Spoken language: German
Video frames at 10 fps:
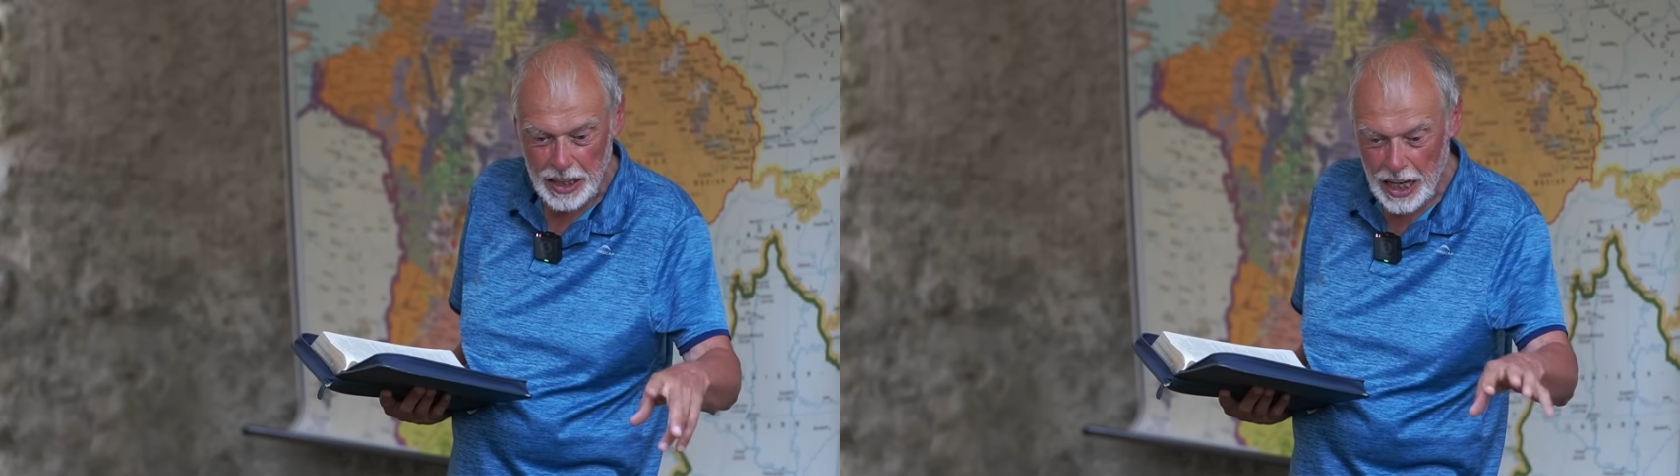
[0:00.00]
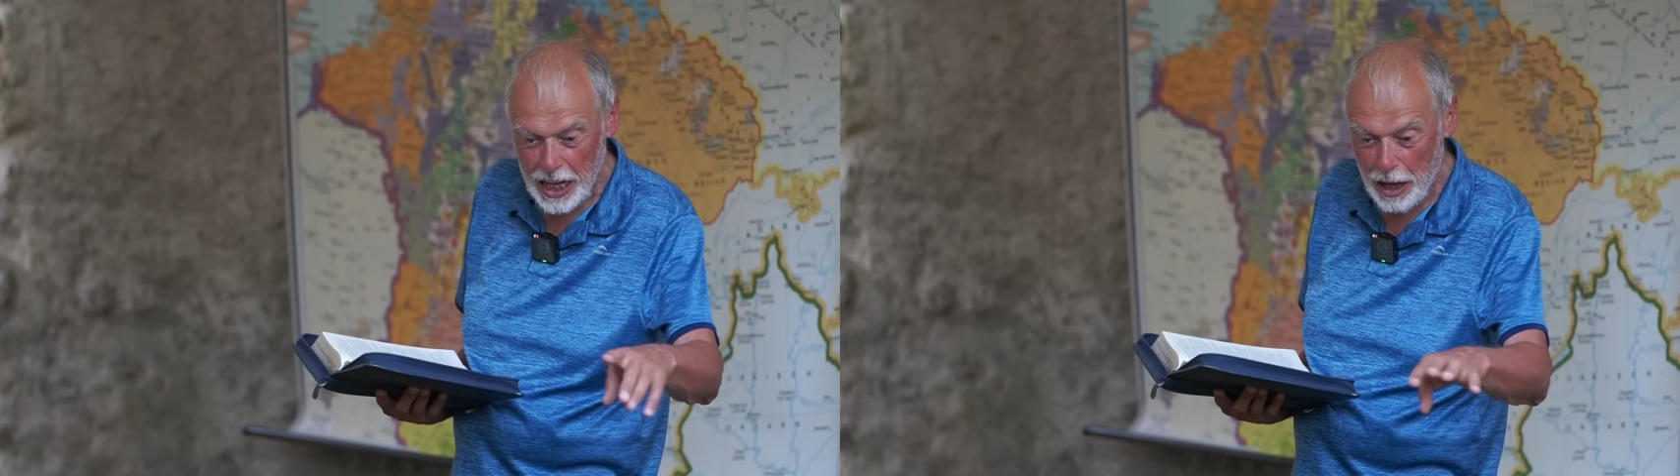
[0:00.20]

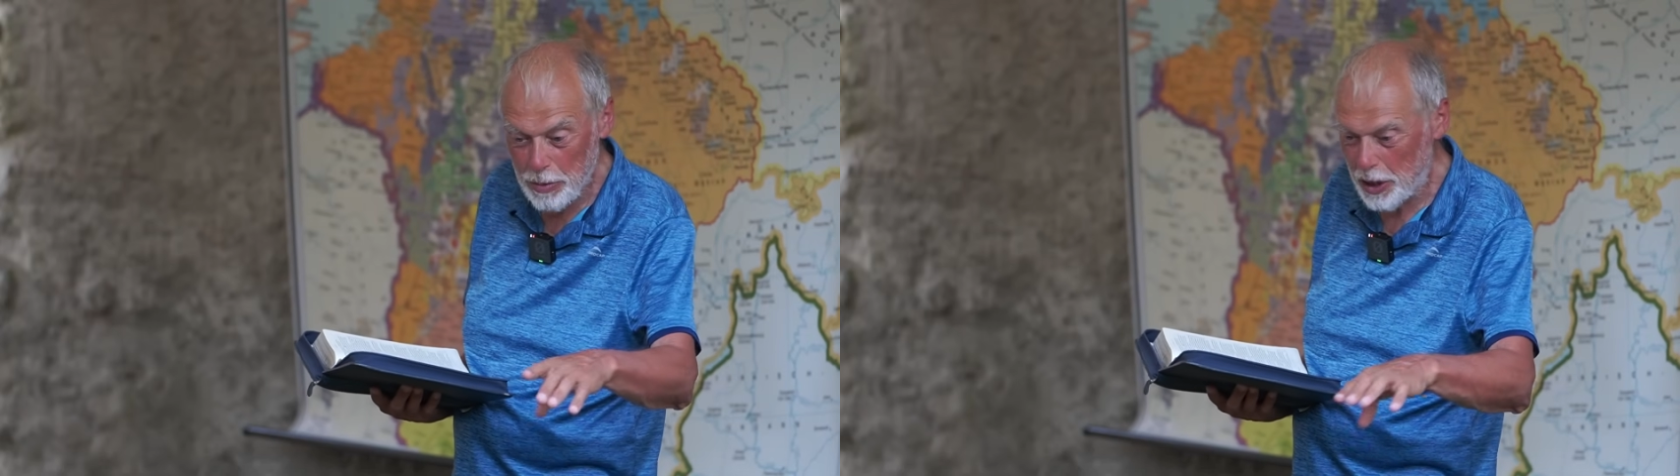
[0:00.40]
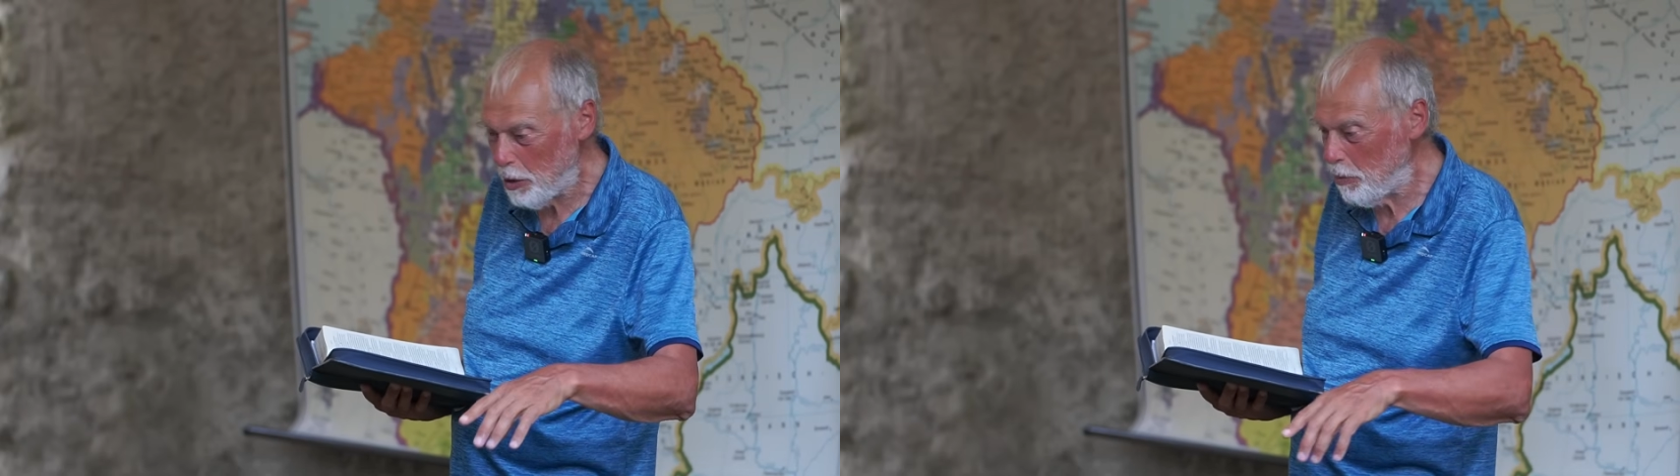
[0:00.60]
da
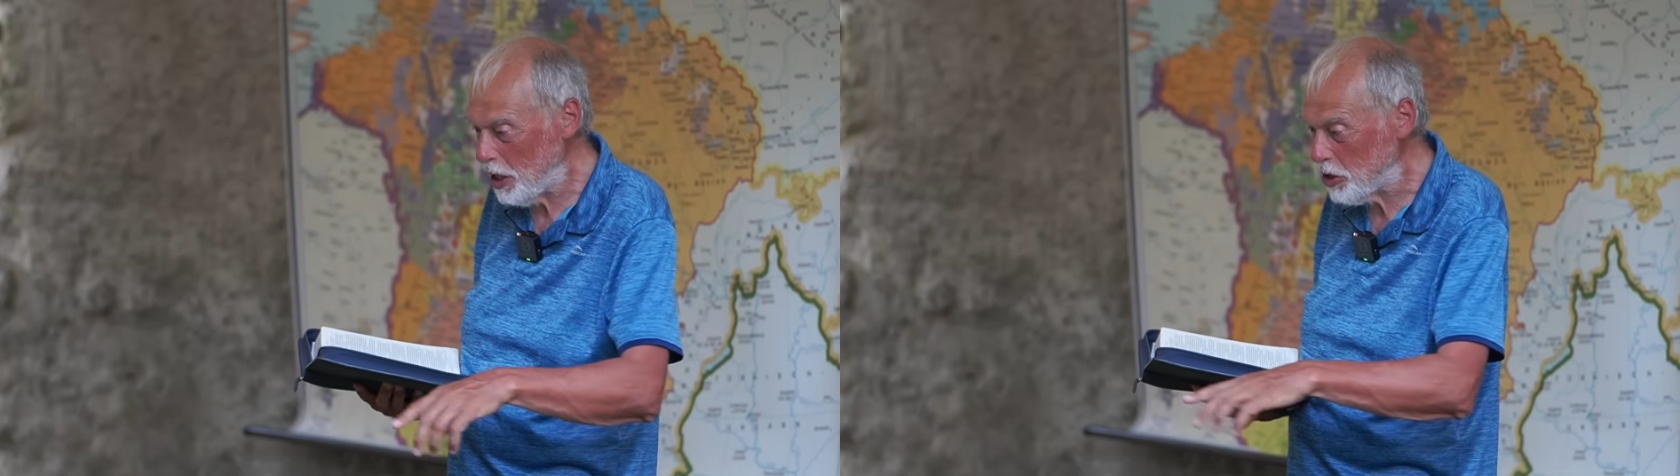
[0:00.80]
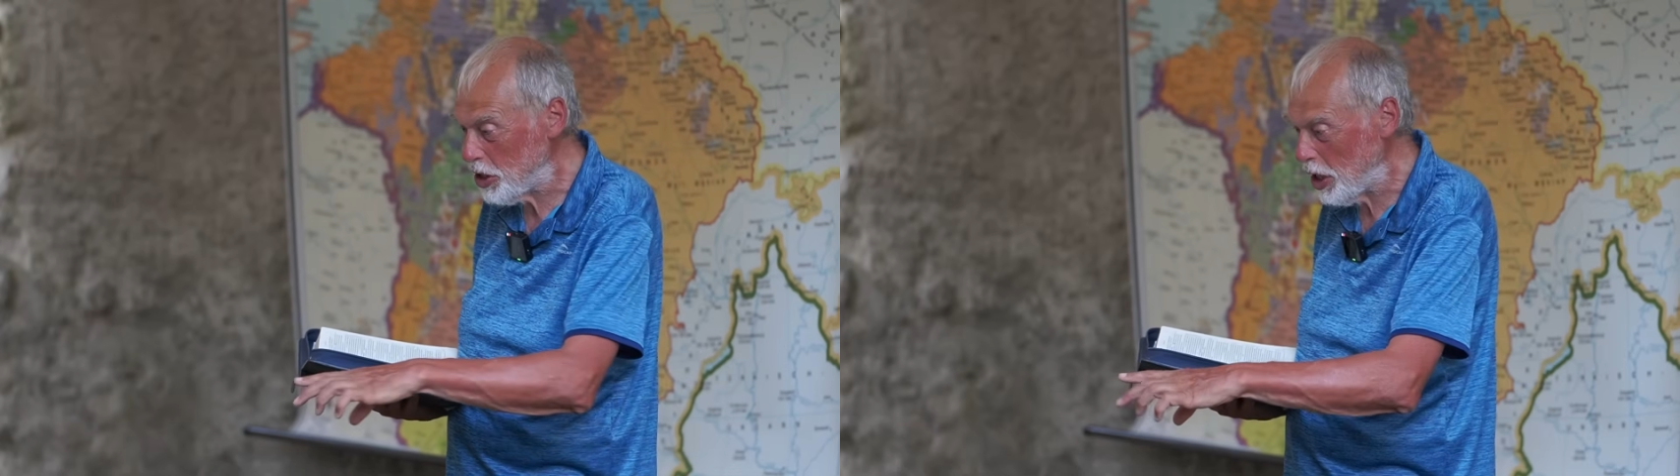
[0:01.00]
krabbeln die
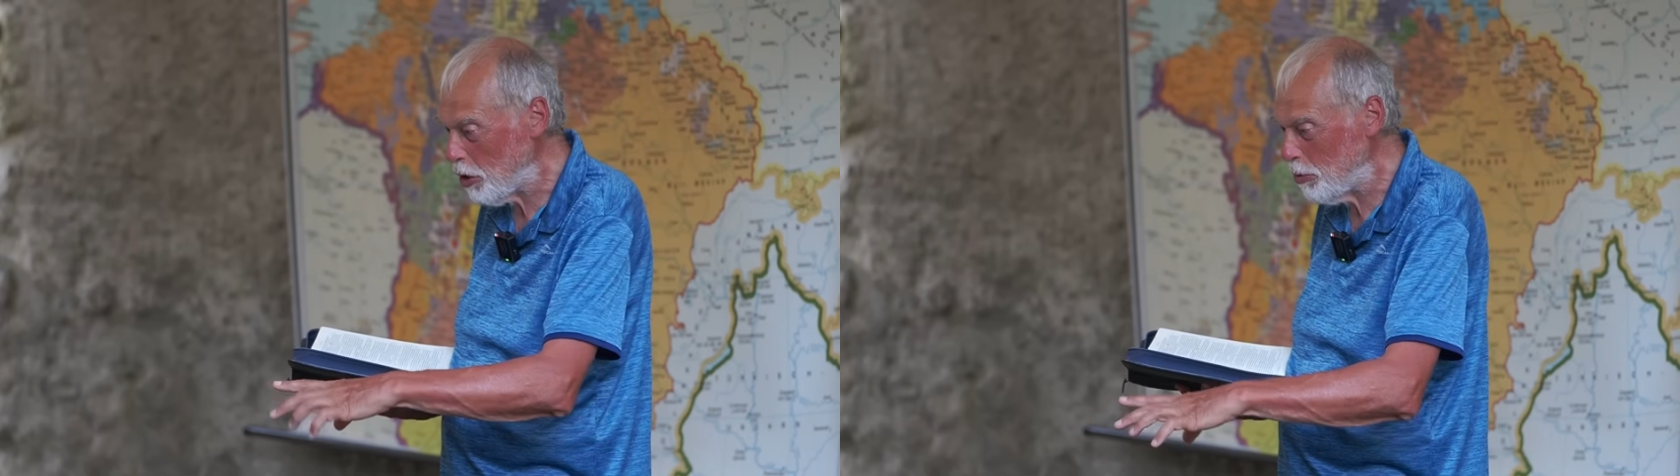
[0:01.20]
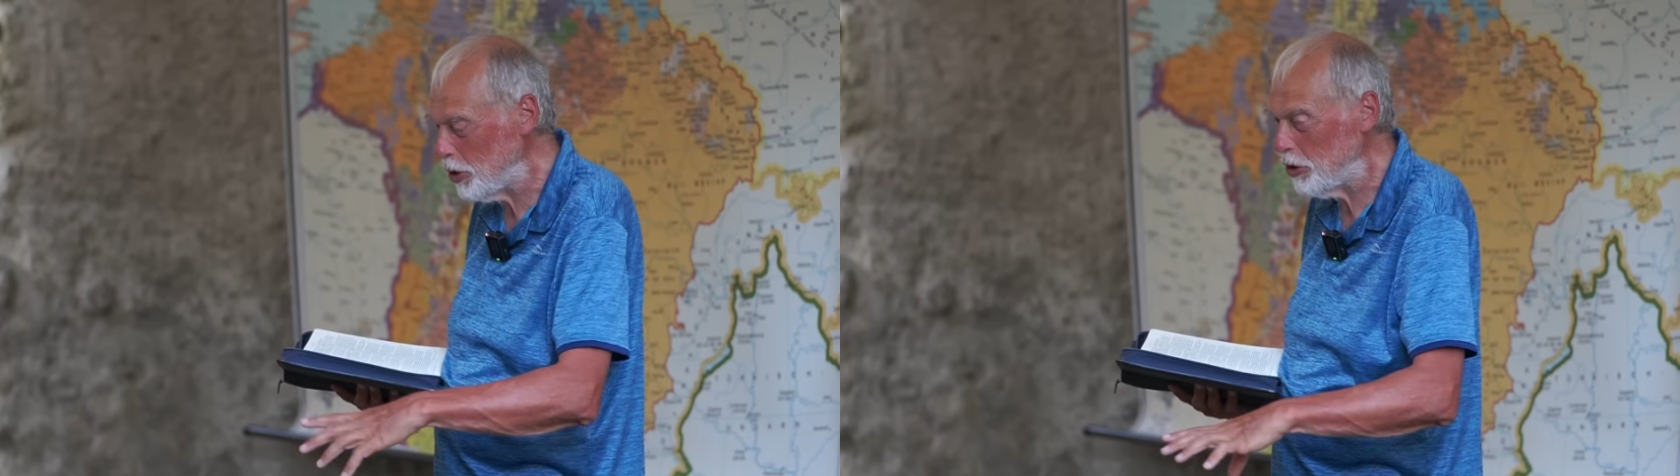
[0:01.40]
Menschen
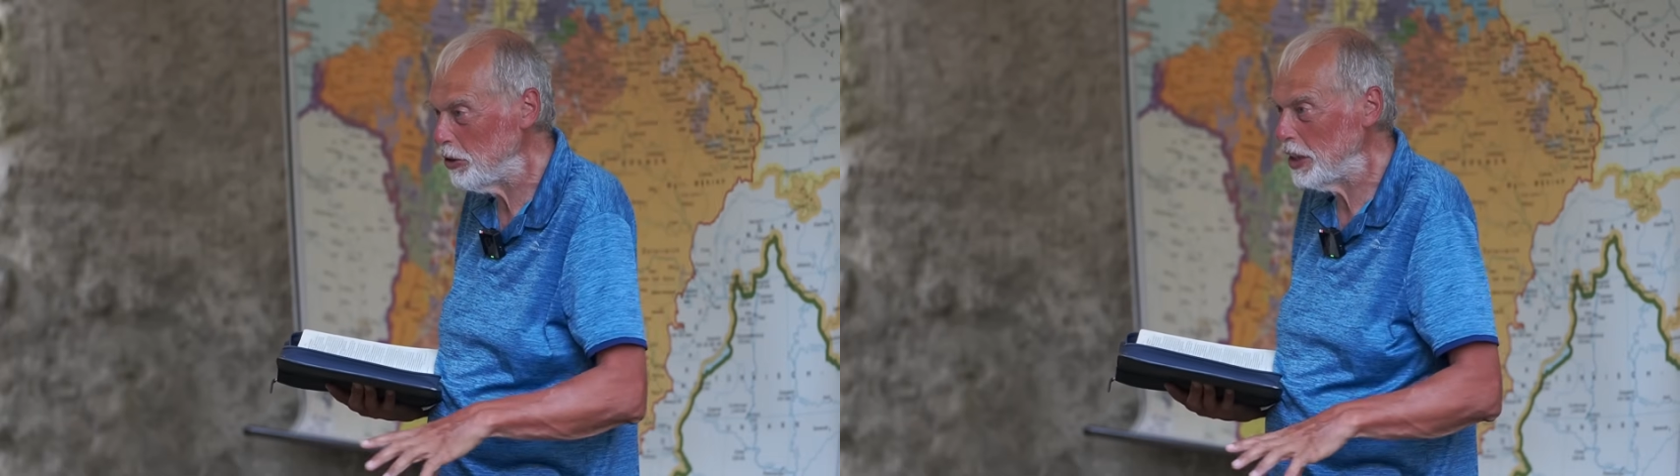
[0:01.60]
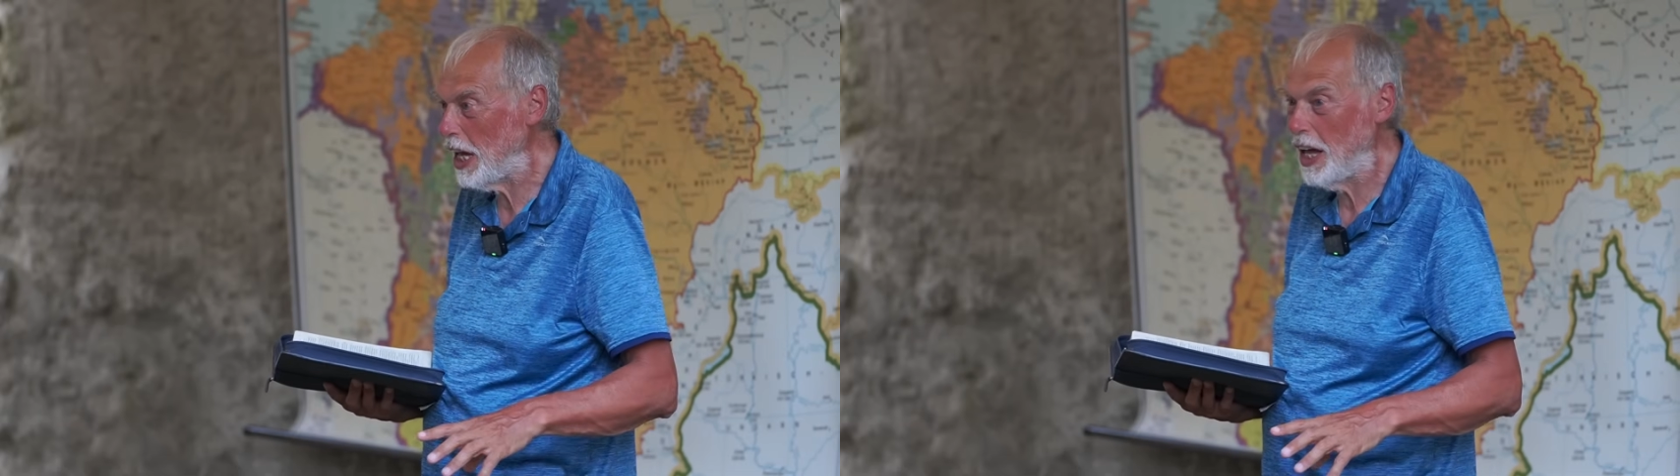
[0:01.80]
herum und
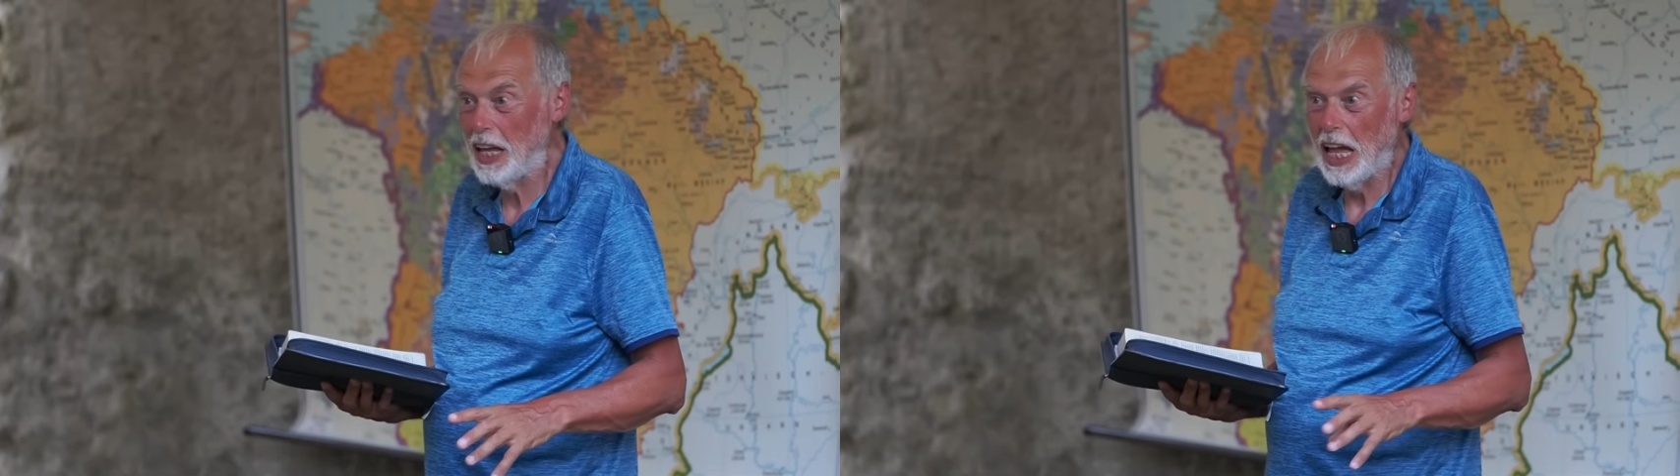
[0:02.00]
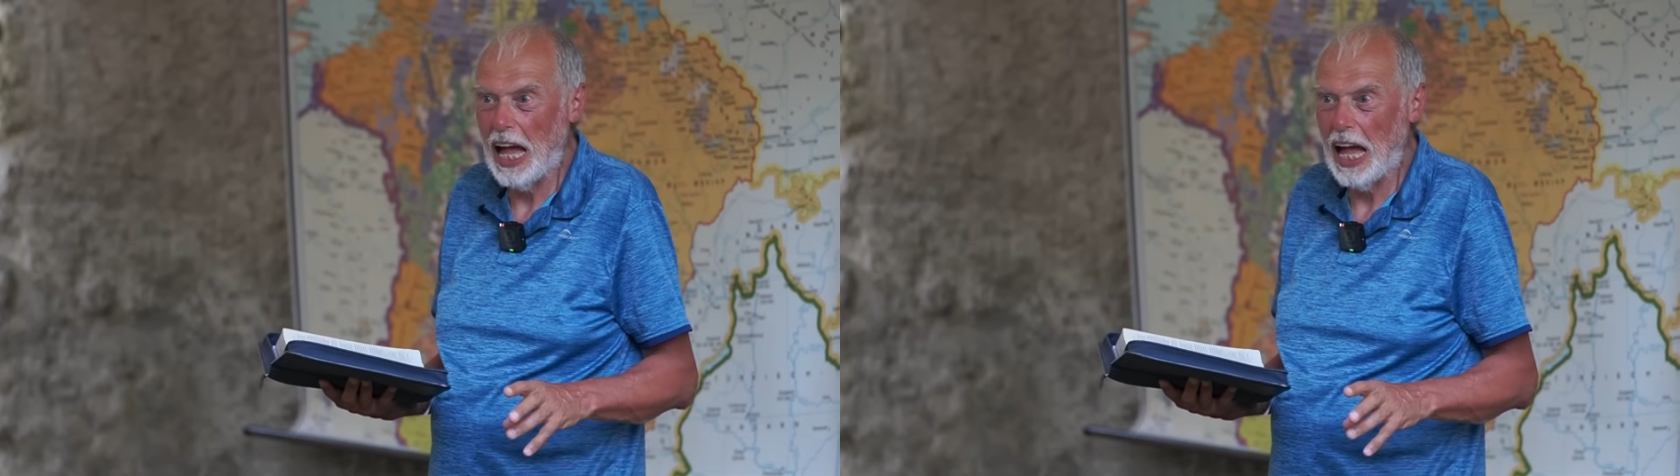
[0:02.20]
da.